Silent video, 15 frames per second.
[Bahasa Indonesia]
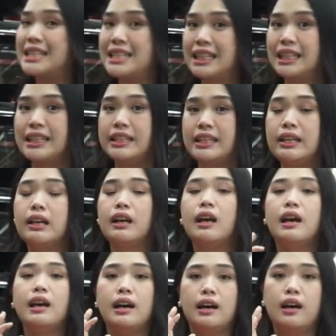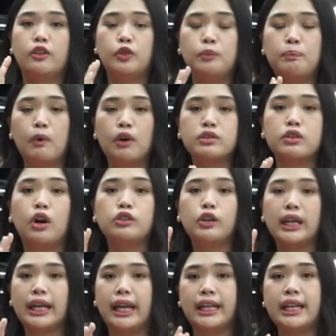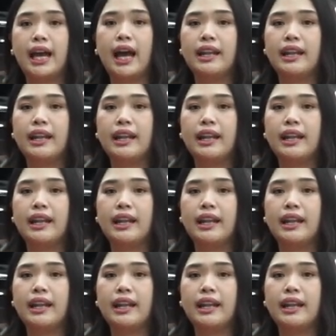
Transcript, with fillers: kecil di uh, roof box Autorex ini